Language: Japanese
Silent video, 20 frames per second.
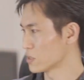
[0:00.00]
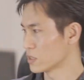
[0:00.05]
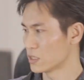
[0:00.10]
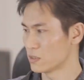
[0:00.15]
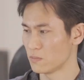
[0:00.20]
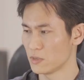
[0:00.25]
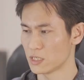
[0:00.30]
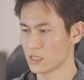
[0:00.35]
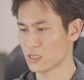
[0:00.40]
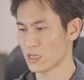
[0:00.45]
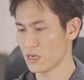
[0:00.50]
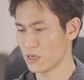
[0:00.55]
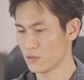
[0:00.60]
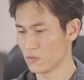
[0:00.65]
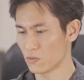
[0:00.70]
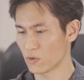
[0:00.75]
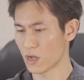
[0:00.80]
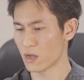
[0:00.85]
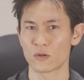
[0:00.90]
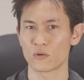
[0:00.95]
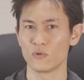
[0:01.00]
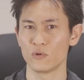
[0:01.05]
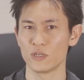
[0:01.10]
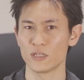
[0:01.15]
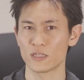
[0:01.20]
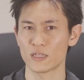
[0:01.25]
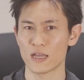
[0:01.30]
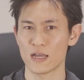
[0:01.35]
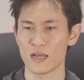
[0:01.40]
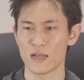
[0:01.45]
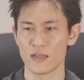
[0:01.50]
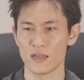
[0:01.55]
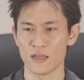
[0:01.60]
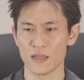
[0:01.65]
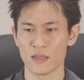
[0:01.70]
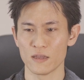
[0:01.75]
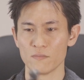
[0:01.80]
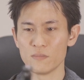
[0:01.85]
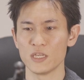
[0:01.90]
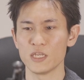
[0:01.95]
すすめしたいのがこういった、
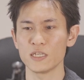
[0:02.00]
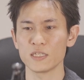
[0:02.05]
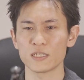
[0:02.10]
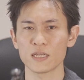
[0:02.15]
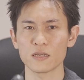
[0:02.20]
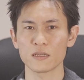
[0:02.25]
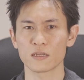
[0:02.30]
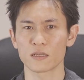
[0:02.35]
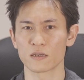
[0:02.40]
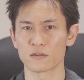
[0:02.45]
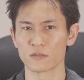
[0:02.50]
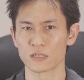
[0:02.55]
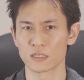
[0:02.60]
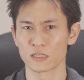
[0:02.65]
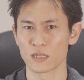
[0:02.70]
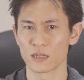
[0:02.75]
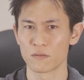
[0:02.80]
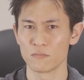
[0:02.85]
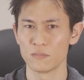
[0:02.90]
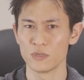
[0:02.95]
ミニ三脚ですね。